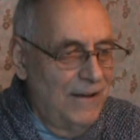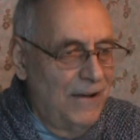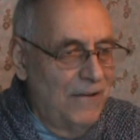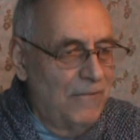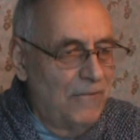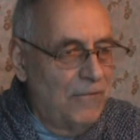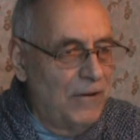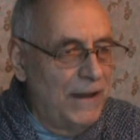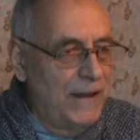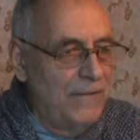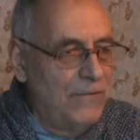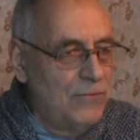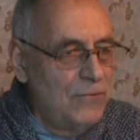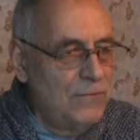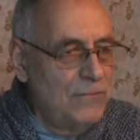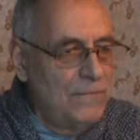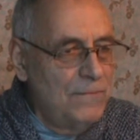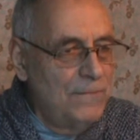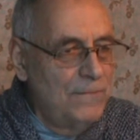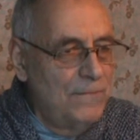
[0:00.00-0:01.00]

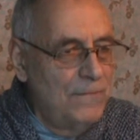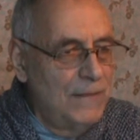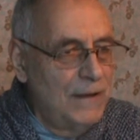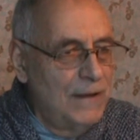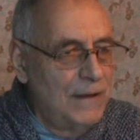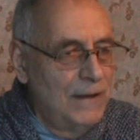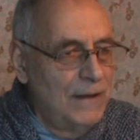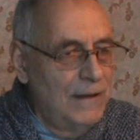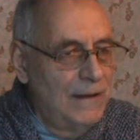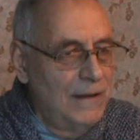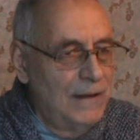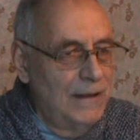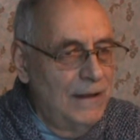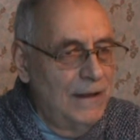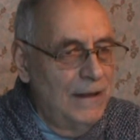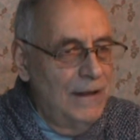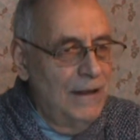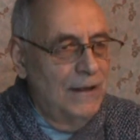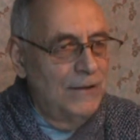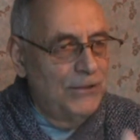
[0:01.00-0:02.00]
Voyez-vous?
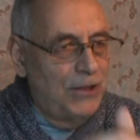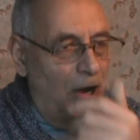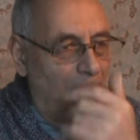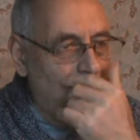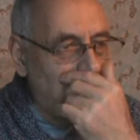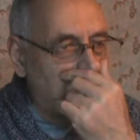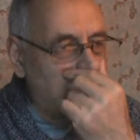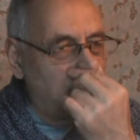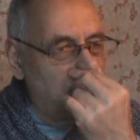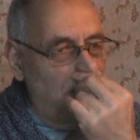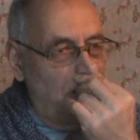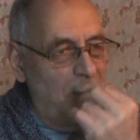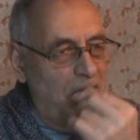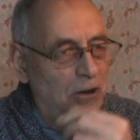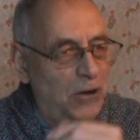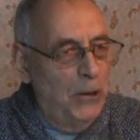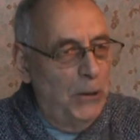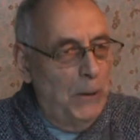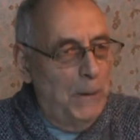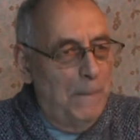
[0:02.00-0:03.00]
Donc,
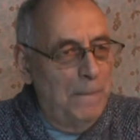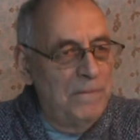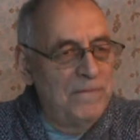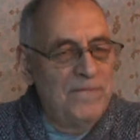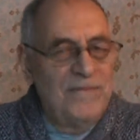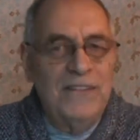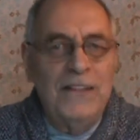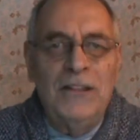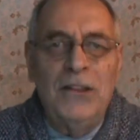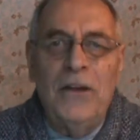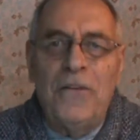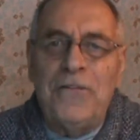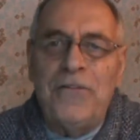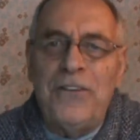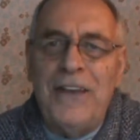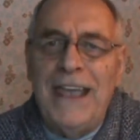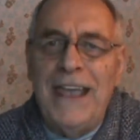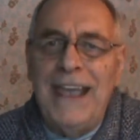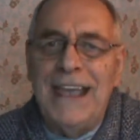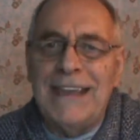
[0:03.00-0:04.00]
le
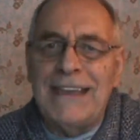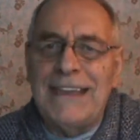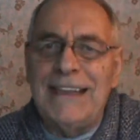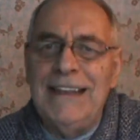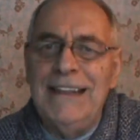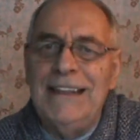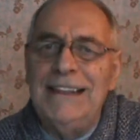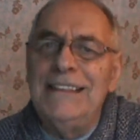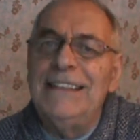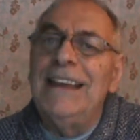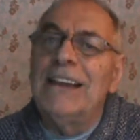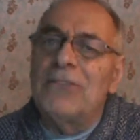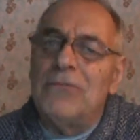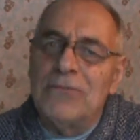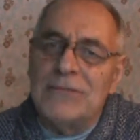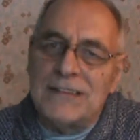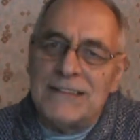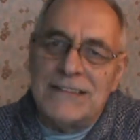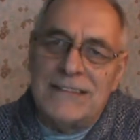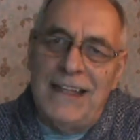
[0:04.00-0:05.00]
fait qu'il
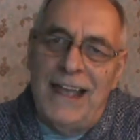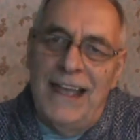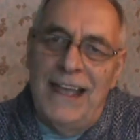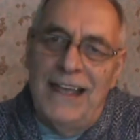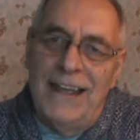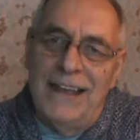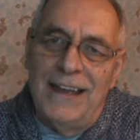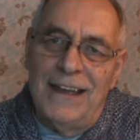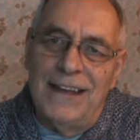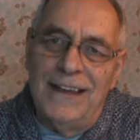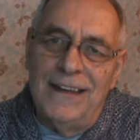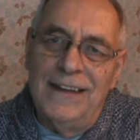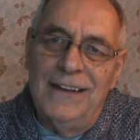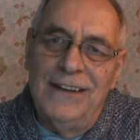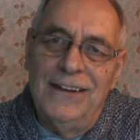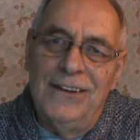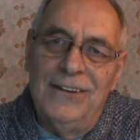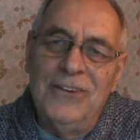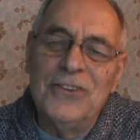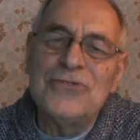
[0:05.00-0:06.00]
déconsidère
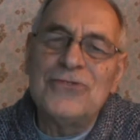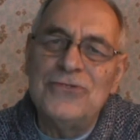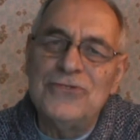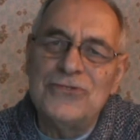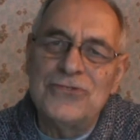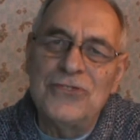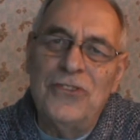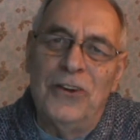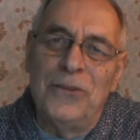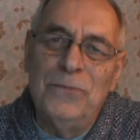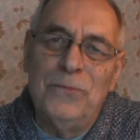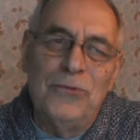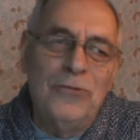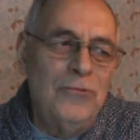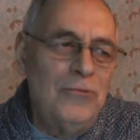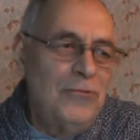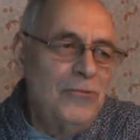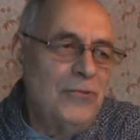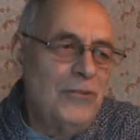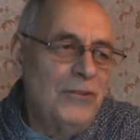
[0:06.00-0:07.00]
le juge
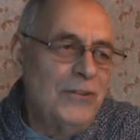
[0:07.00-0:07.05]
Godbout,